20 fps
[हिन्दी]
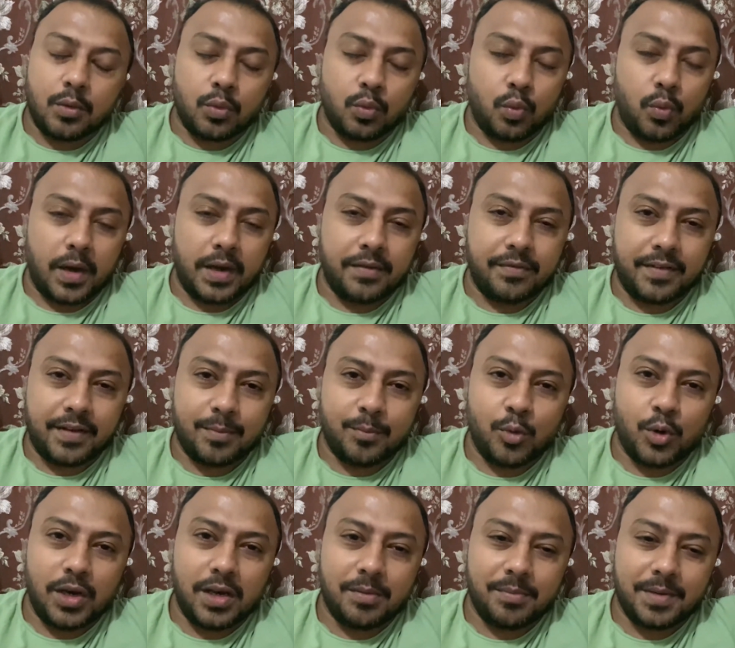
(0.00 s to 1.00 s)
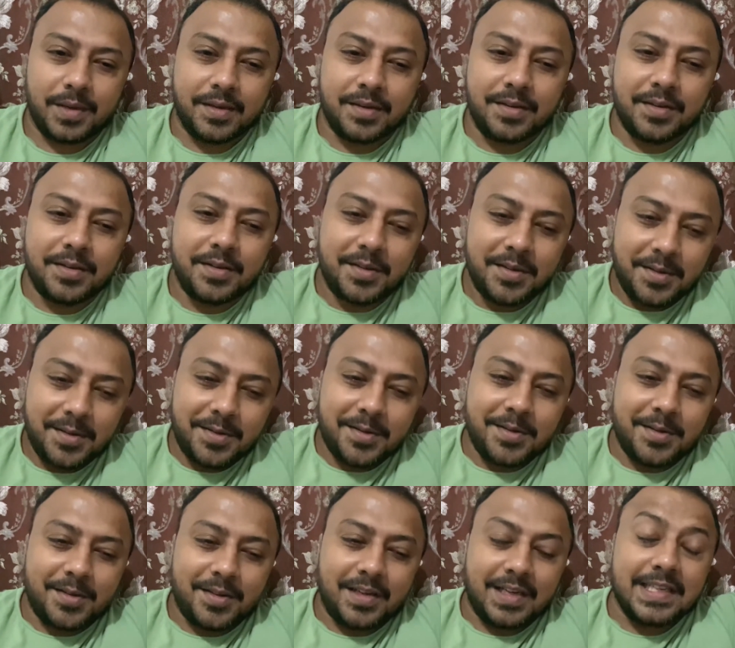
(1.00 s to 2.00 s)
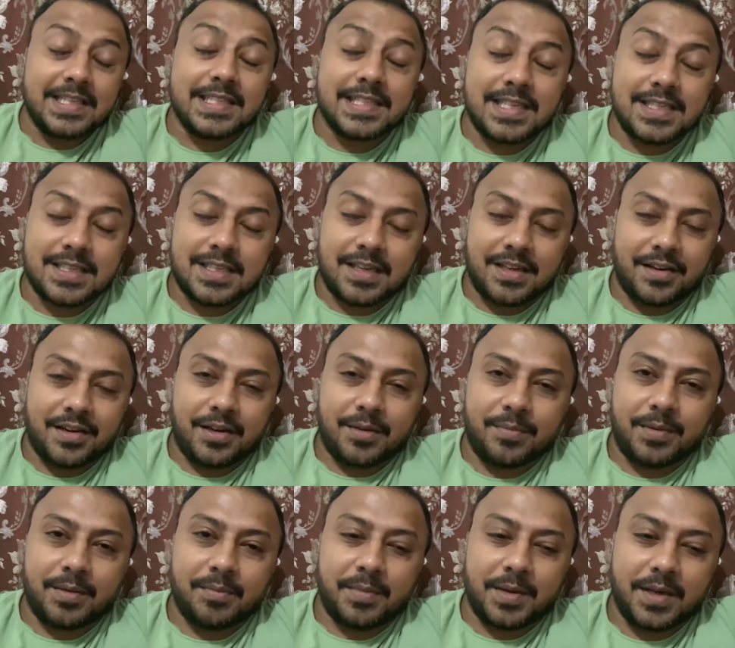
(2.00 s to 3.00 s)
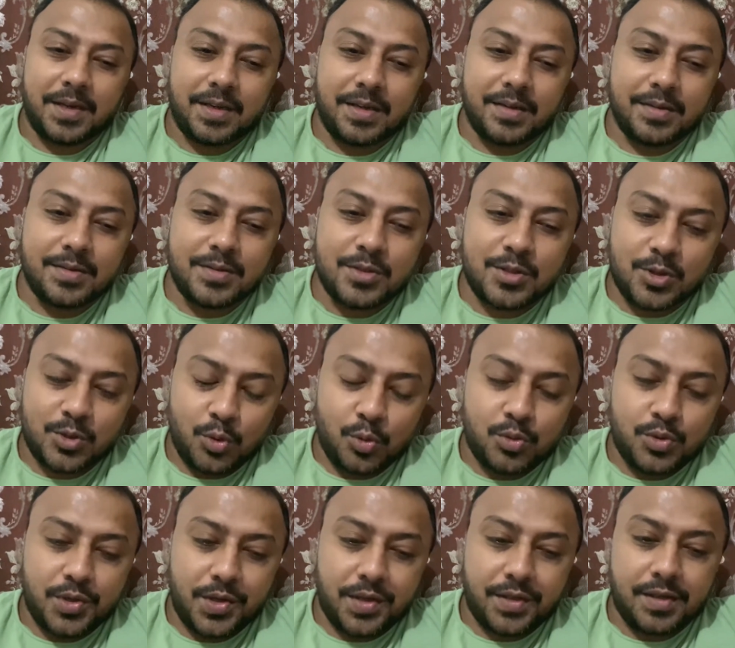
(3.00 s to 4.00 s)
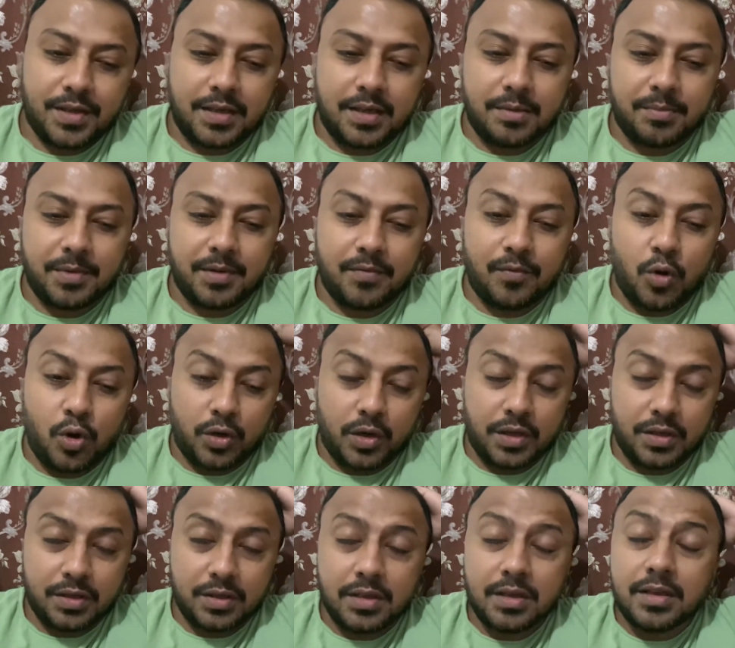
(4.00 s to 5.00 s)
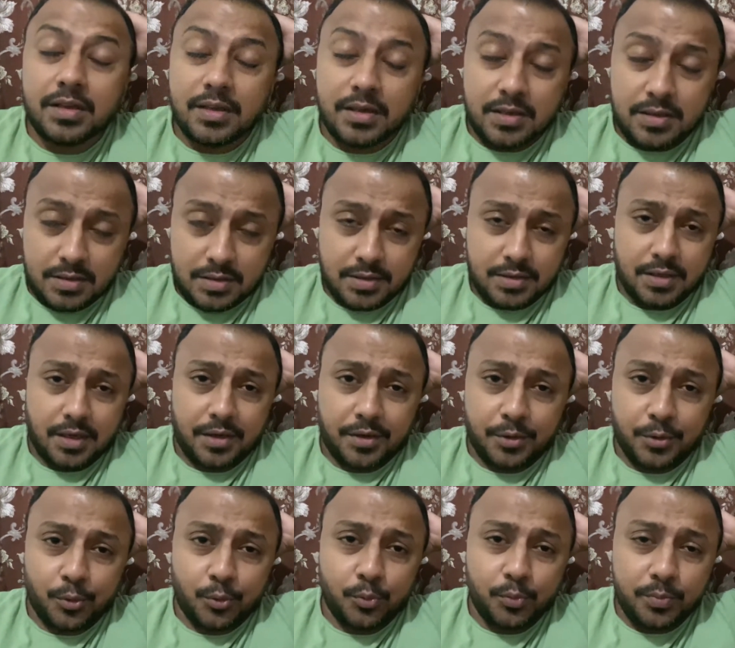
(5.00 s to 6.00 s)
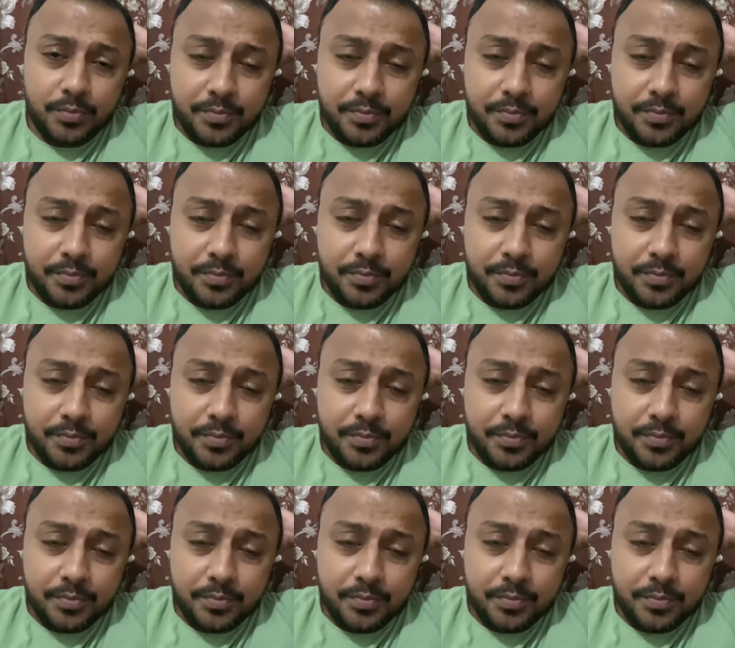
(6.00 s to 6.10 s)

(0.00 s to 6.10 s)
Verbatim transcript: वाइफ uh, के बोलने पे इंसिस्ट करने पे मैं सोच रहा था कि मैं व्लॉगिंग स्टार्ट करूं